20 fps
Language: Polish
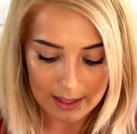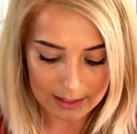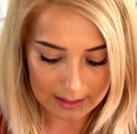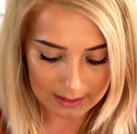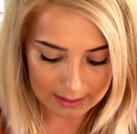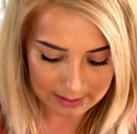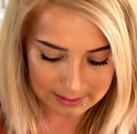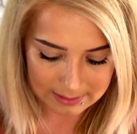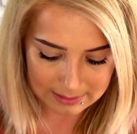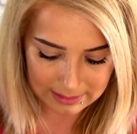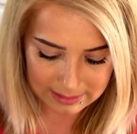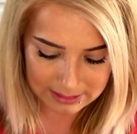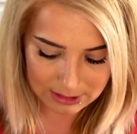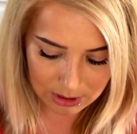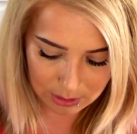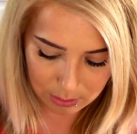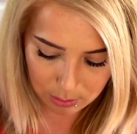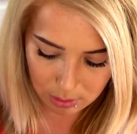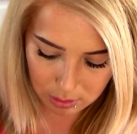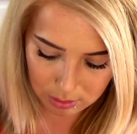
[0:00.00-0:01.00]
E, tak
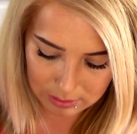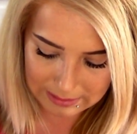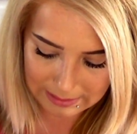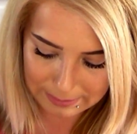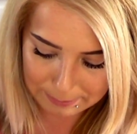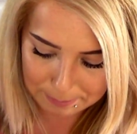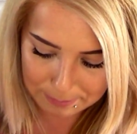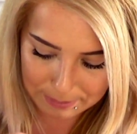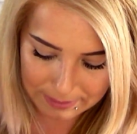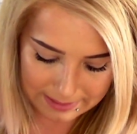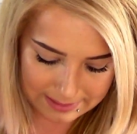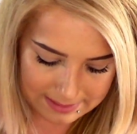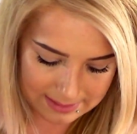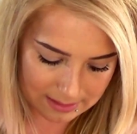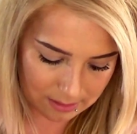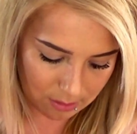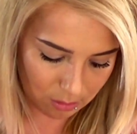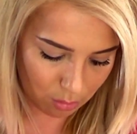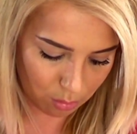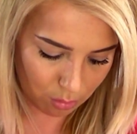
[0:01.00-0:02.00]
się ona
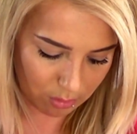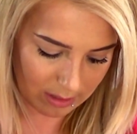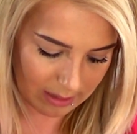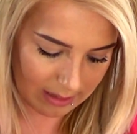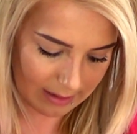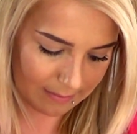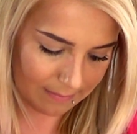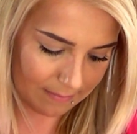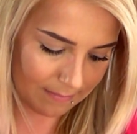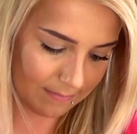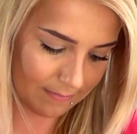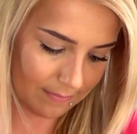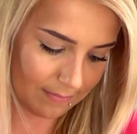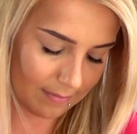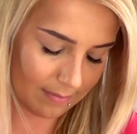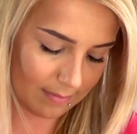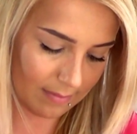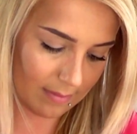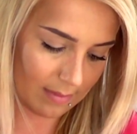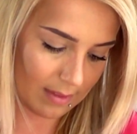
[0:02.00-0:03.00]
prezentuje.
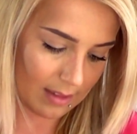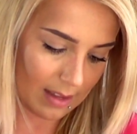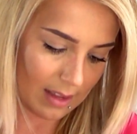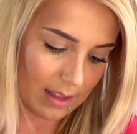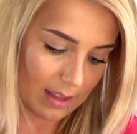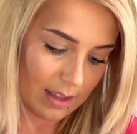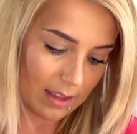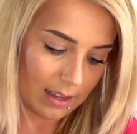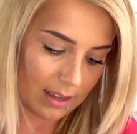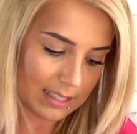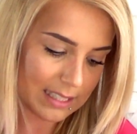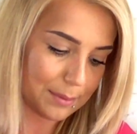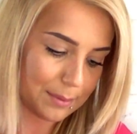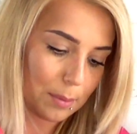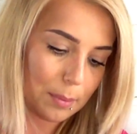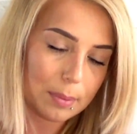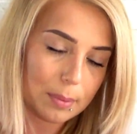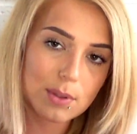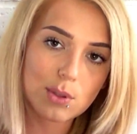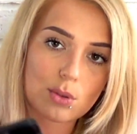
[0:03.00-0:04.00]
Chcę ją
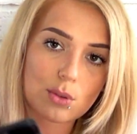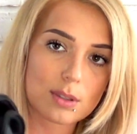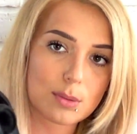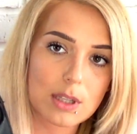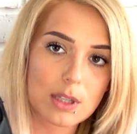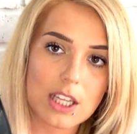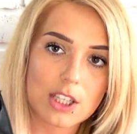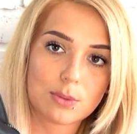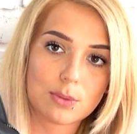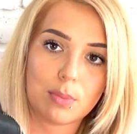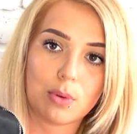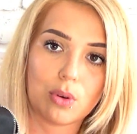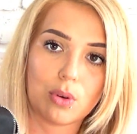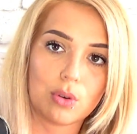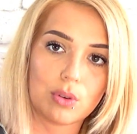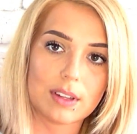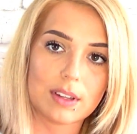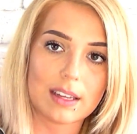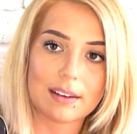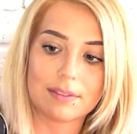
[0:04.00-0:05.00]
po prostu sprzedać,
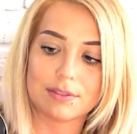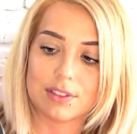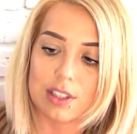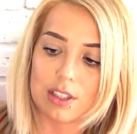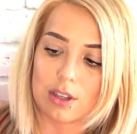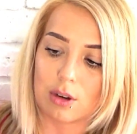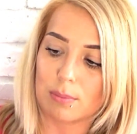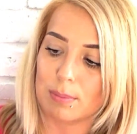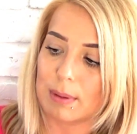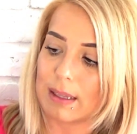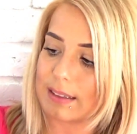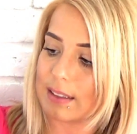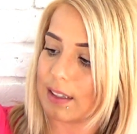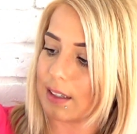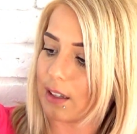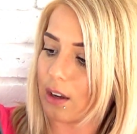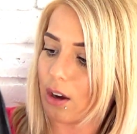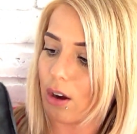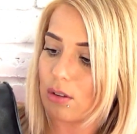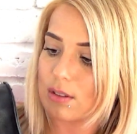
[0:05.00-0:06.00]
bo ja w niej kompletnie
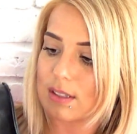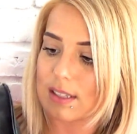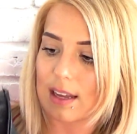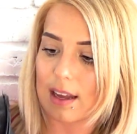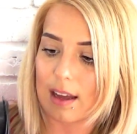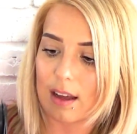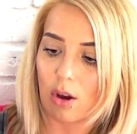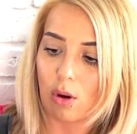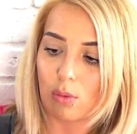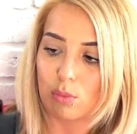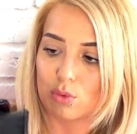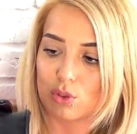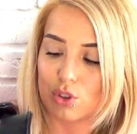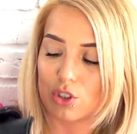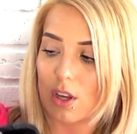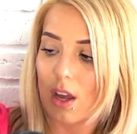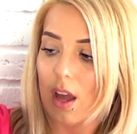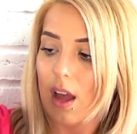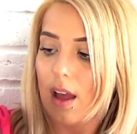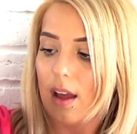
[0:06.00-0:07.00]
nie chodzę, a komuś
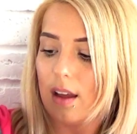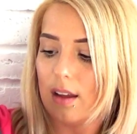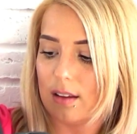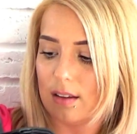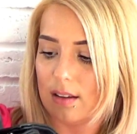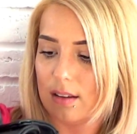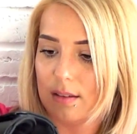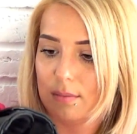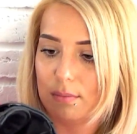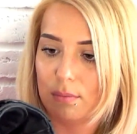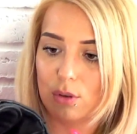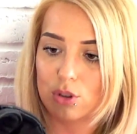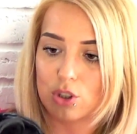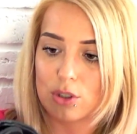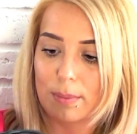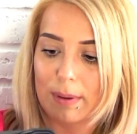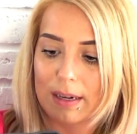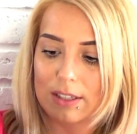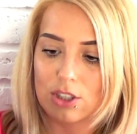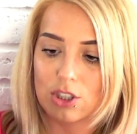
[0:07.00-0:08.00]
e, może
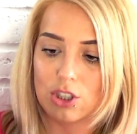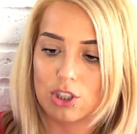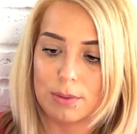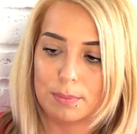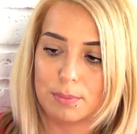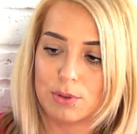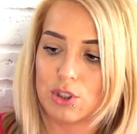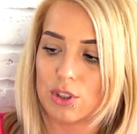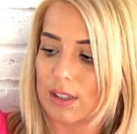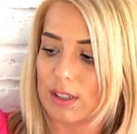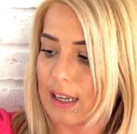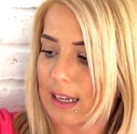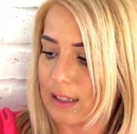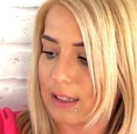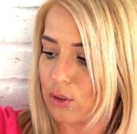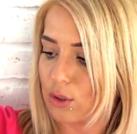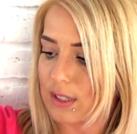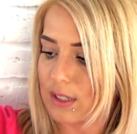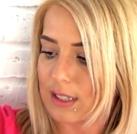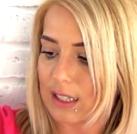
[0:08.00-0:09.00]
bardziej się przyda.
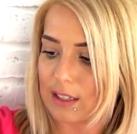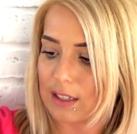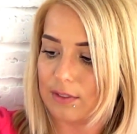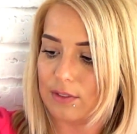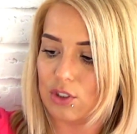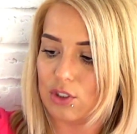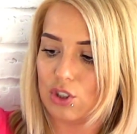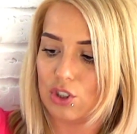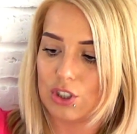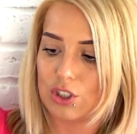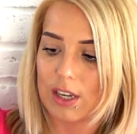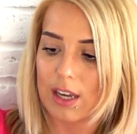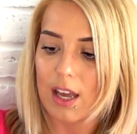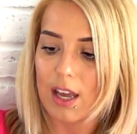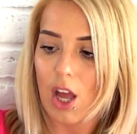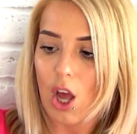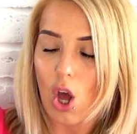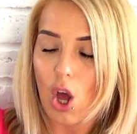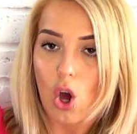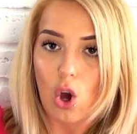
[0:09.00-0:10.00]
To jest taki, widzicie,
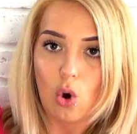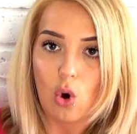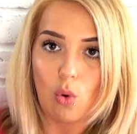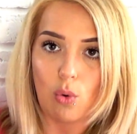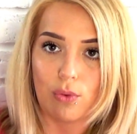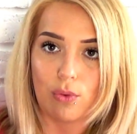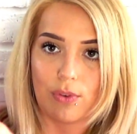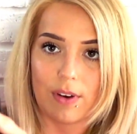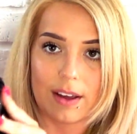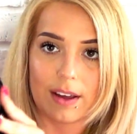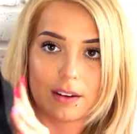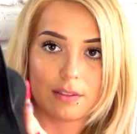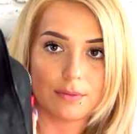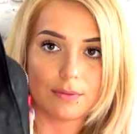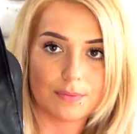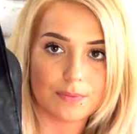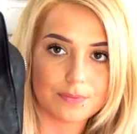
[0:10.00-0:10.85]
kufer.